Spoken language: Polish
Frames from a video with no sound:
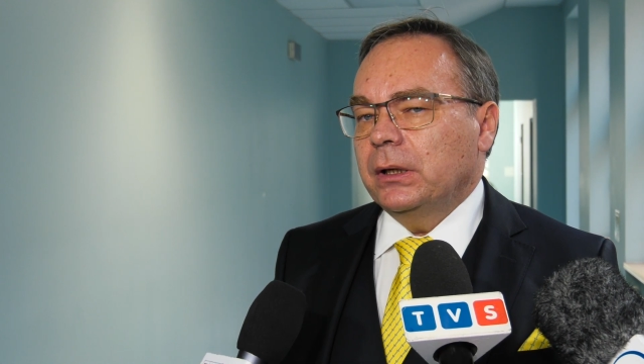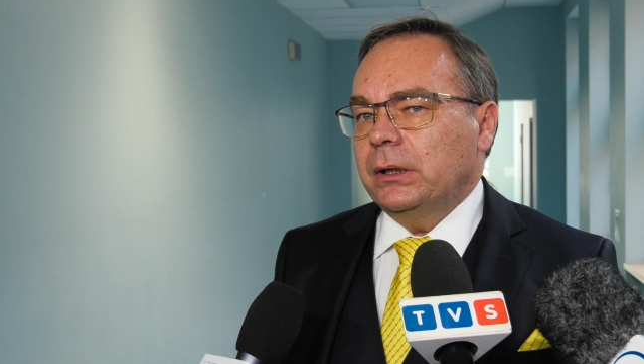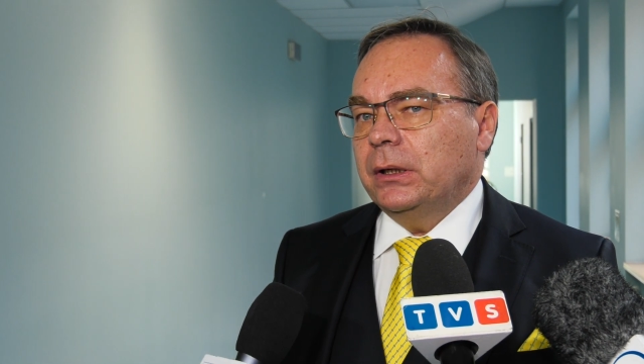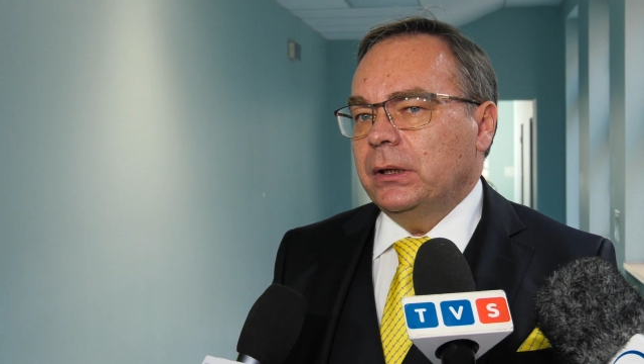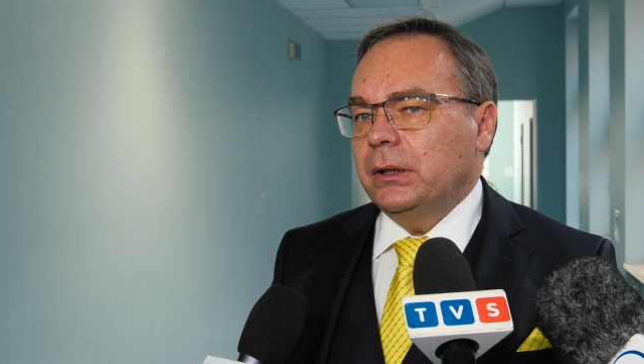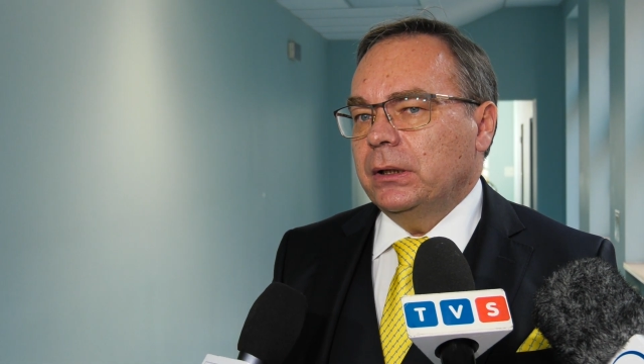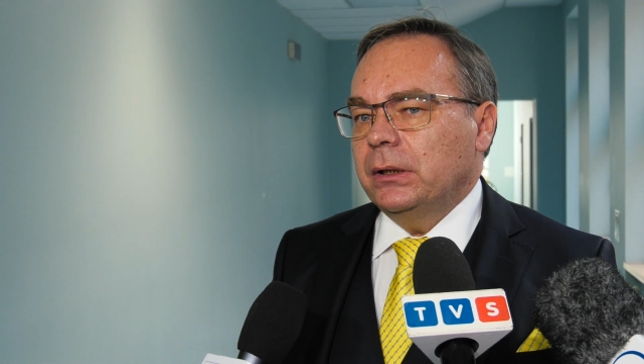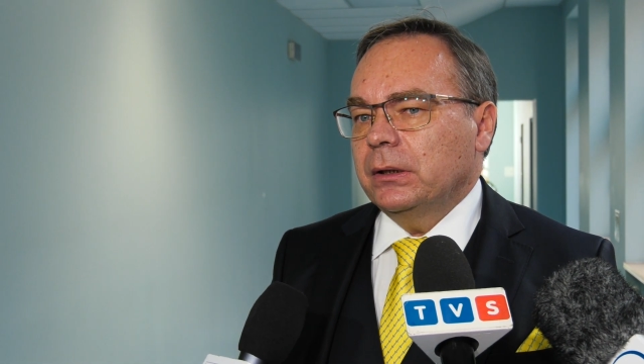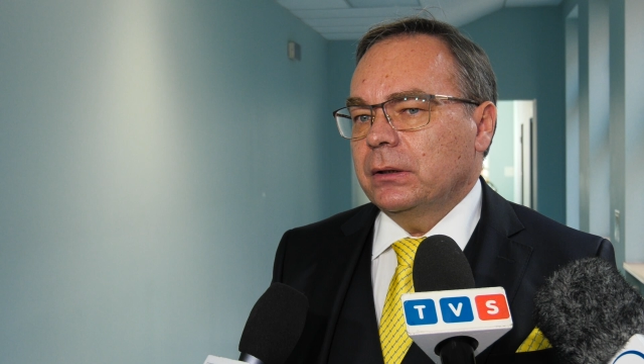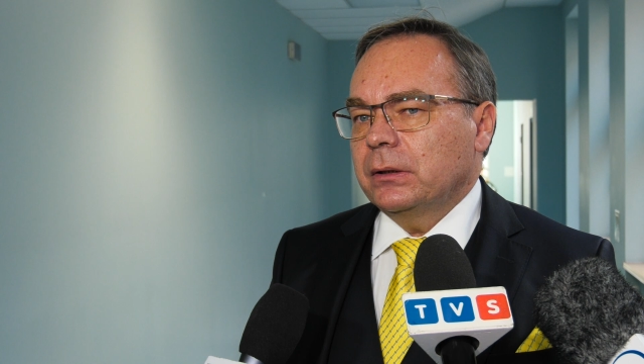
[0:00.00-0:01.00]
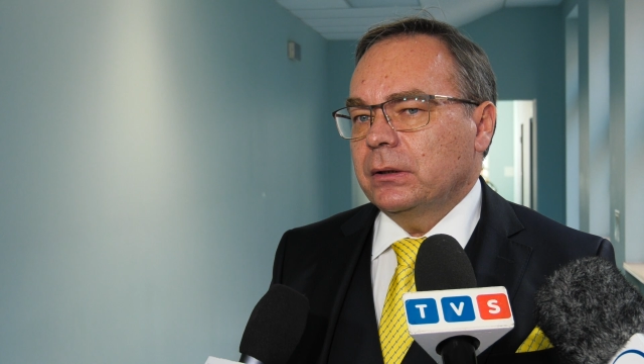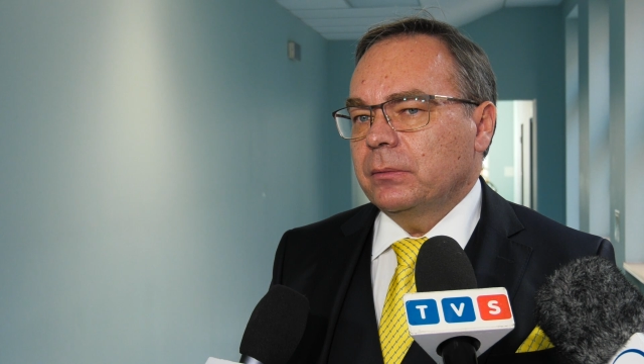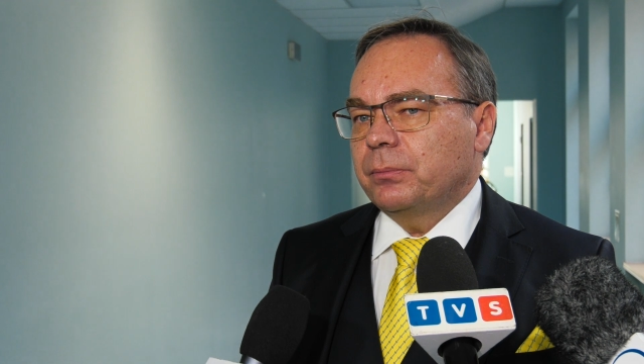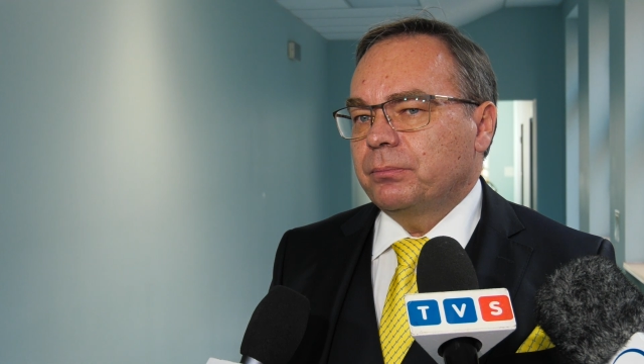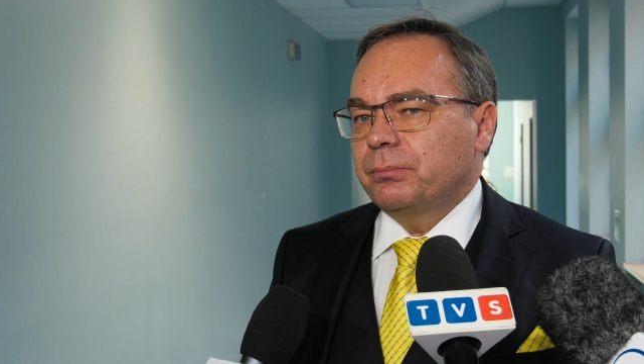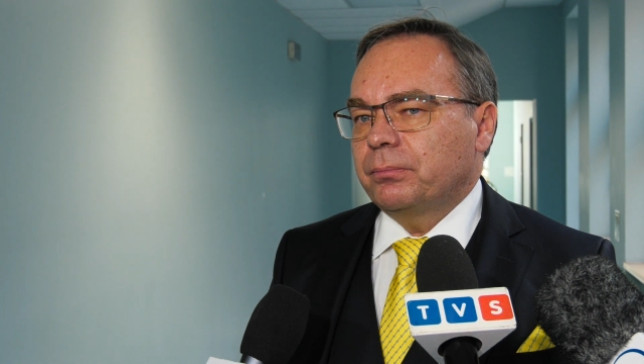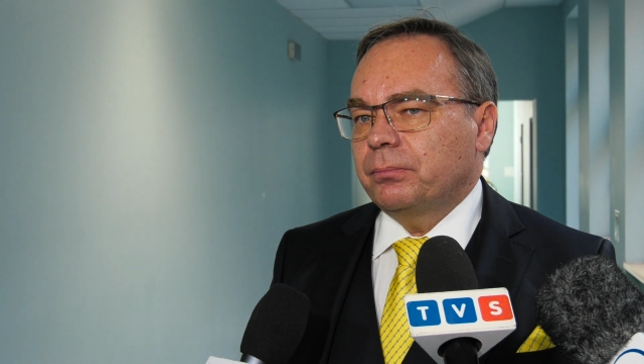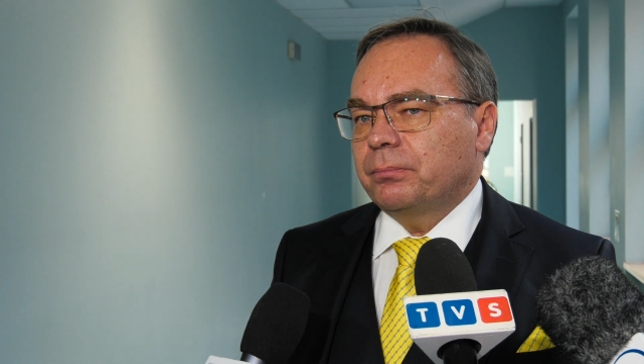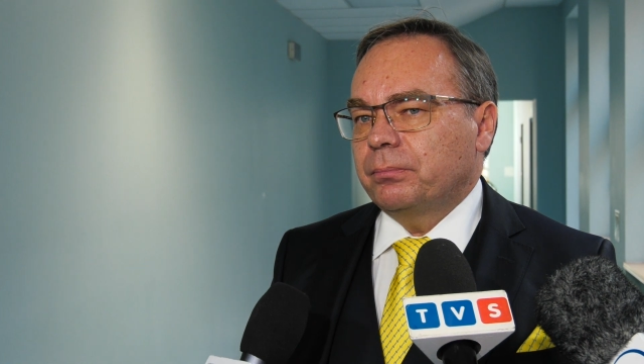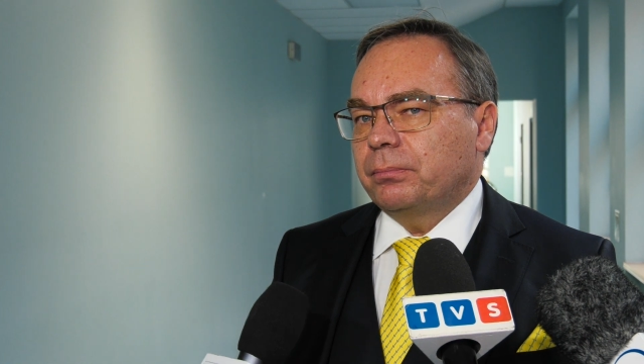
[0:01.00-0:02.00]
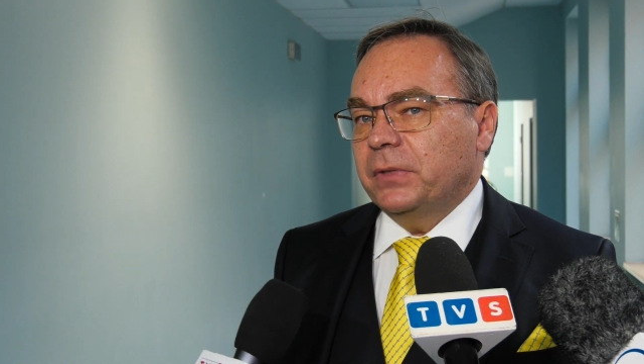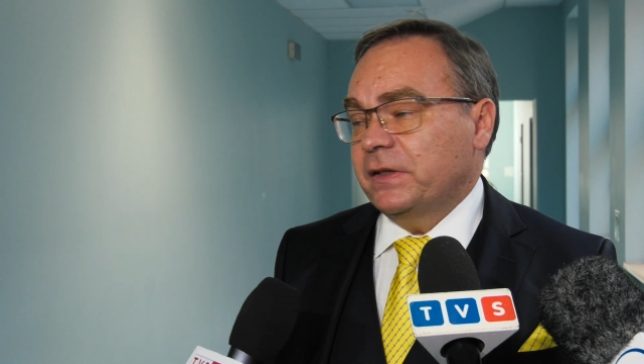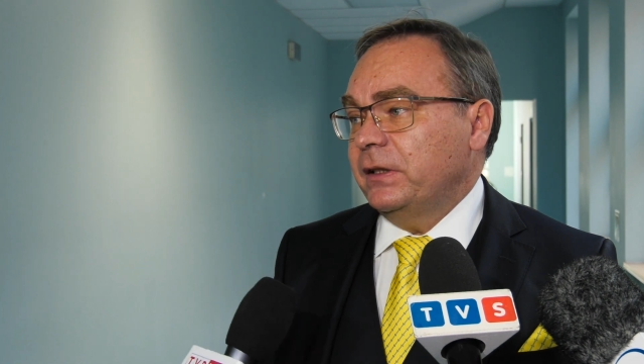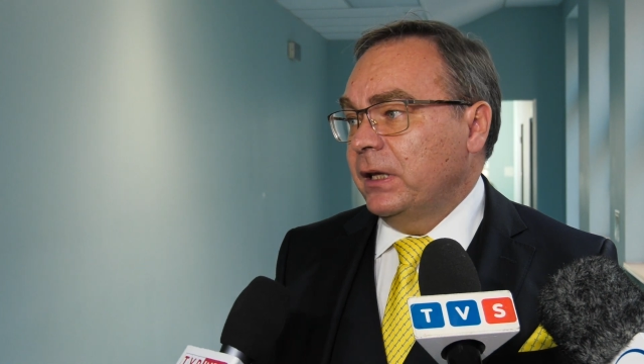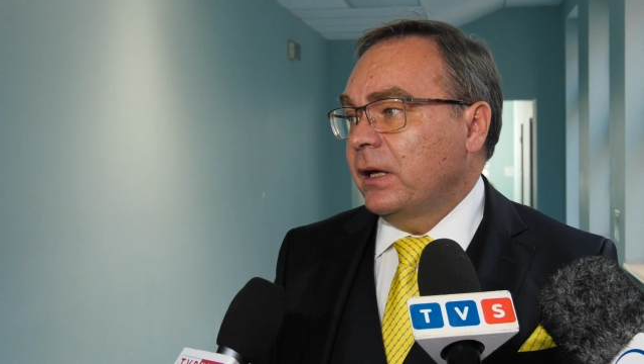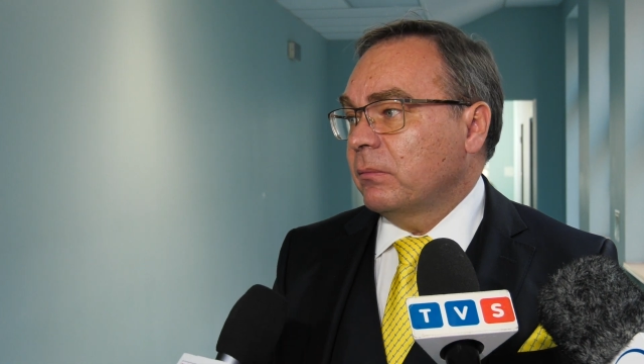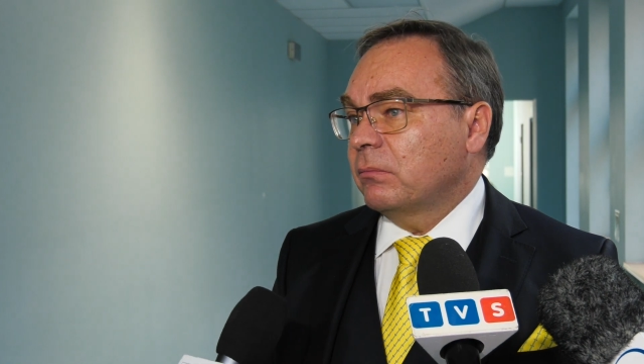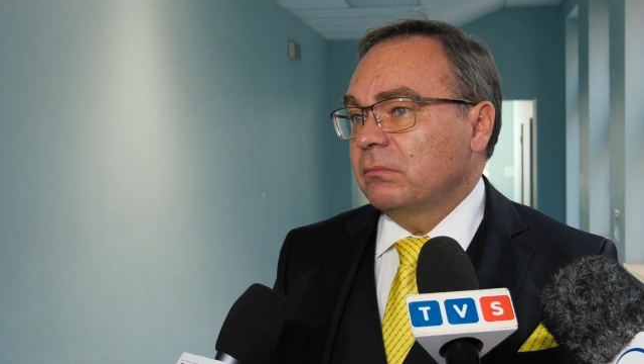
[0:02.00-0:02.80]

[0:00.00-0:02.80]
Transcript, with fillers: i jest liderem.